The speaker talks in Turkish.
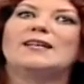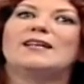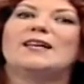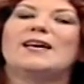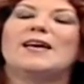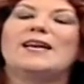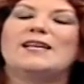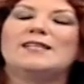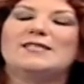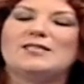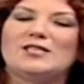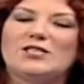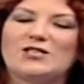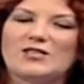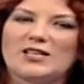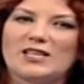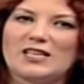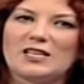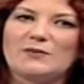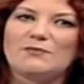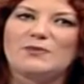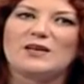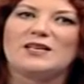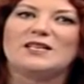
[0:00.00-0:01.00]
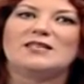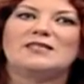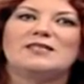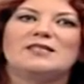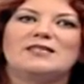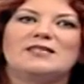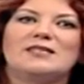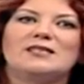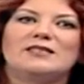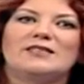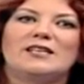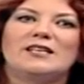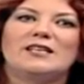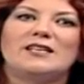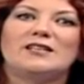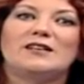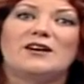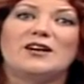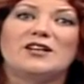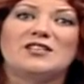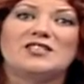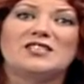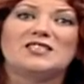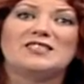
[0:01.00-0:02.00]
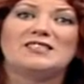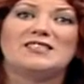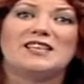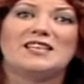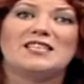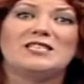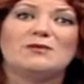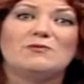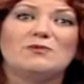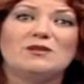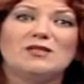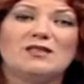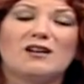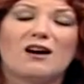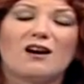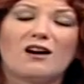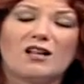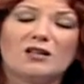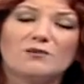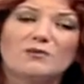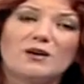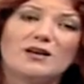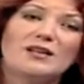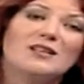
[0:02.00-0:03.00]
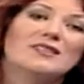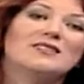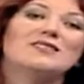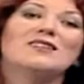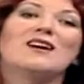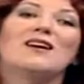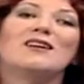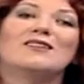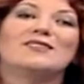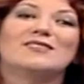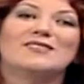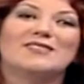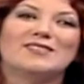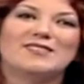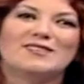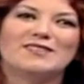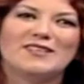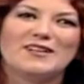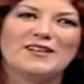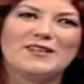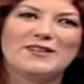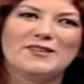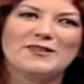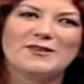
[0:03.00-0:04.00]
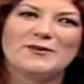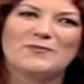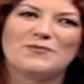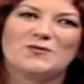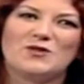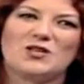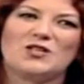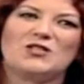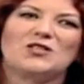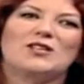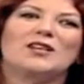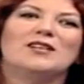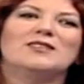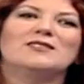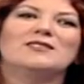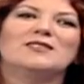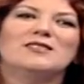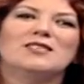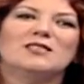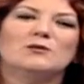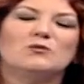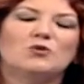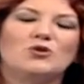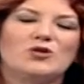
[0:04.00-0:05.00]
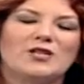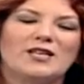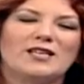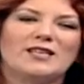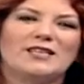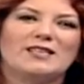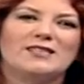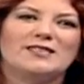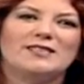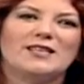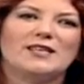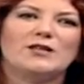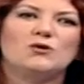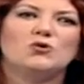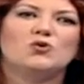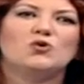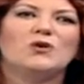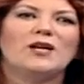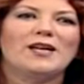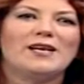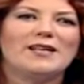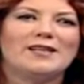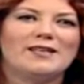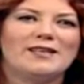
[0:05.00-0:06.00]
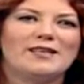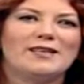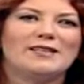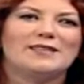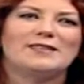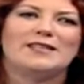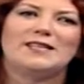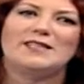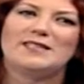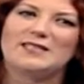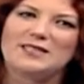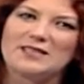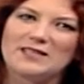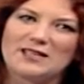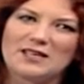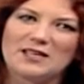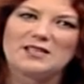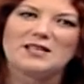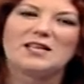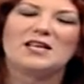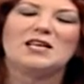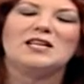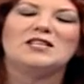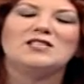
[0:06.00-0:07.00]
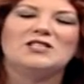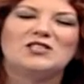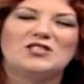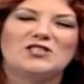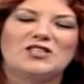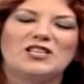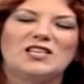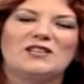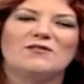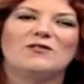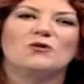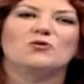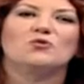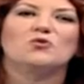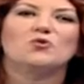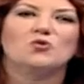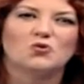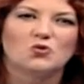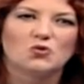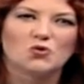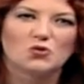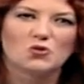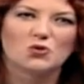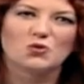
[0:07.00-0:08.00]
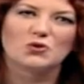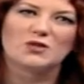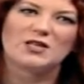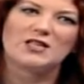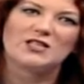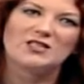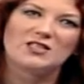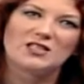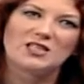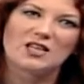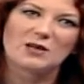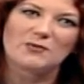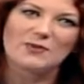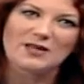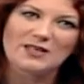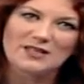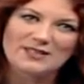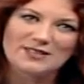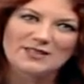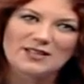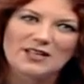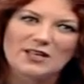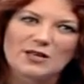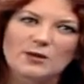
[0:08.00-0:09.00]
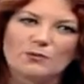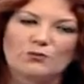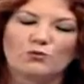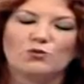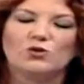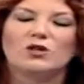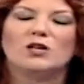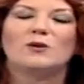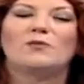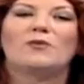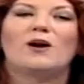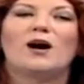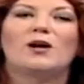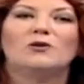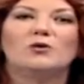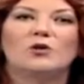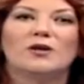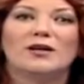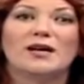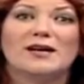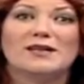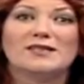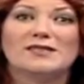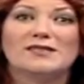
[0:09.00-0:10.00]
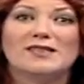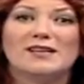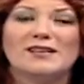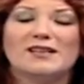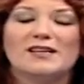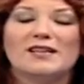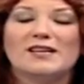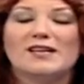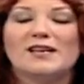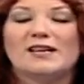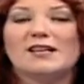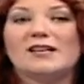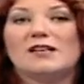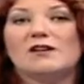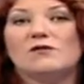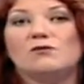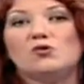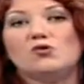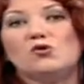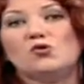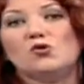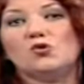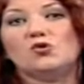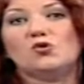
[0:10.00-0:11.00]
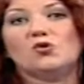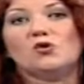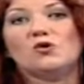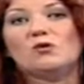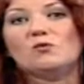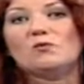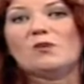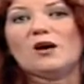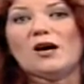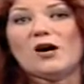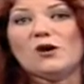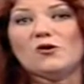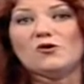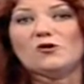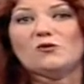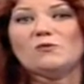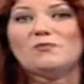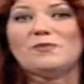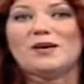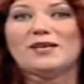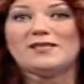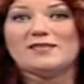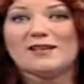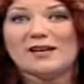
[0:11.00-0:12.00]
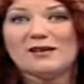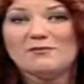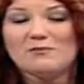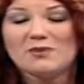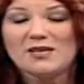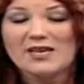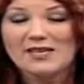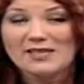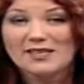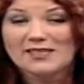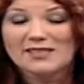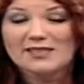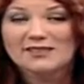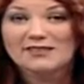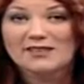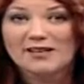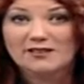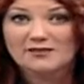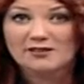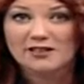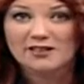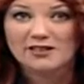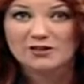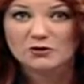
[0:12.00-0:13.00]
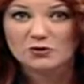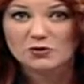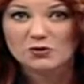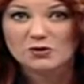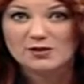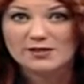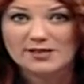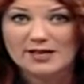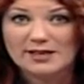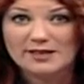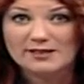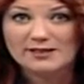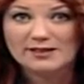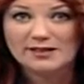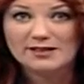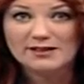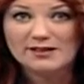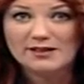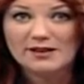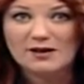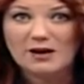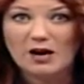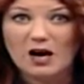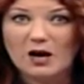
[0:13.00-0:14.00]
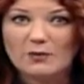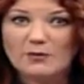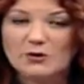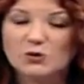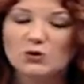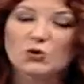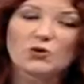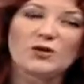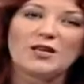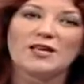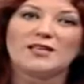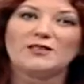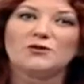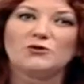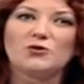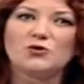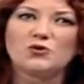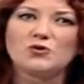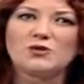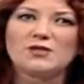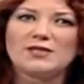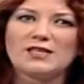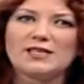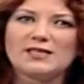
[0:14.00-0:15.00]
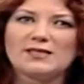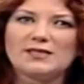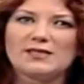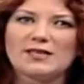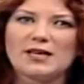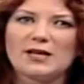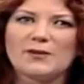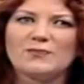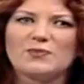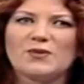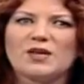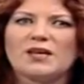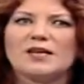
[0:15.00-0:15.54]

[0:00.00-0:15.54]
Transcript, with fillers: endişeli, belirsizliklere karşı tedbir alma adı altında yaşantısını bu şekilde sürekli tedirgin, endişeli ve huzursuz geçirebilir. Buna bağlı olarak da vücudu malum beden bir yere kadar dayanıyor zaten ama sürekli düşünsenize